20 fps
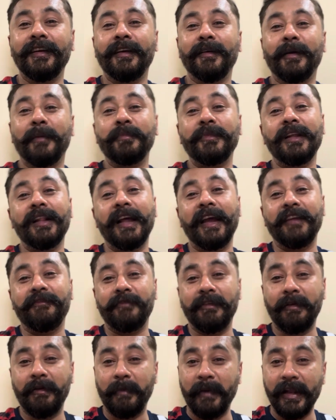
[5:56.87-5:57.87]
अपनी लाइफ
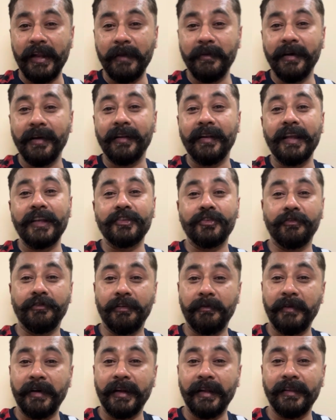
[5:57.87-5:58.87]
में मैं पहली बार रेंज रोवर
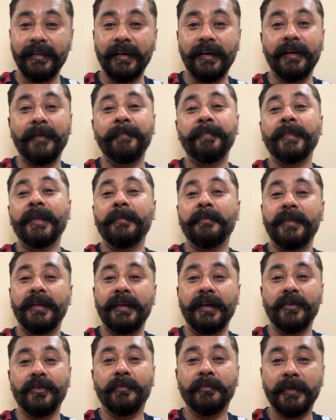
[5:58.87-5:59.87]
में बैठा था
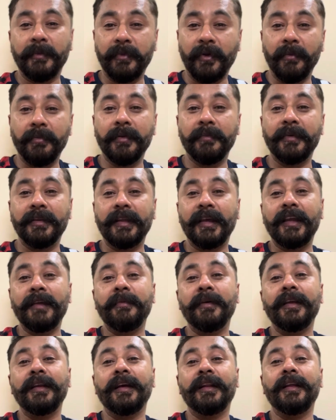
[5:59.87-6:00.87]
भैया को हमने प्रॉब्लम बताई
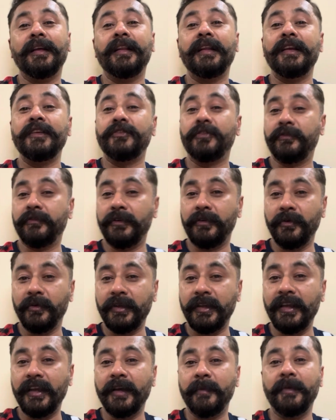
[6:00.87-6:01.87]
भैया ने रेंज ओवर
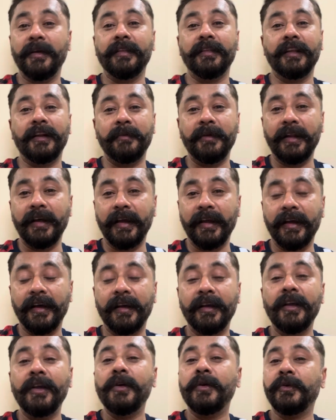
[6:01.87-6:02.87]
रोकी हमें अंदर बिठाया
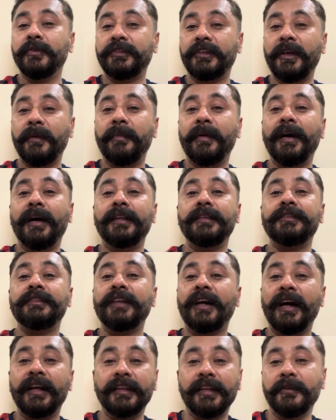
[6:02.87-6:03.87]
उसके बाद
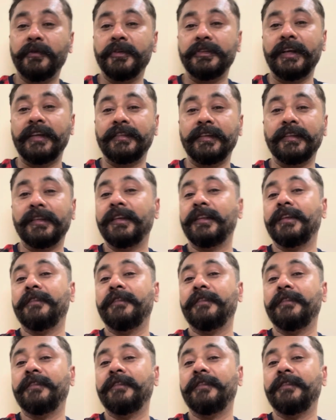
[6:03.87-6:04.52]
जहाँ तक वो जा सकते थे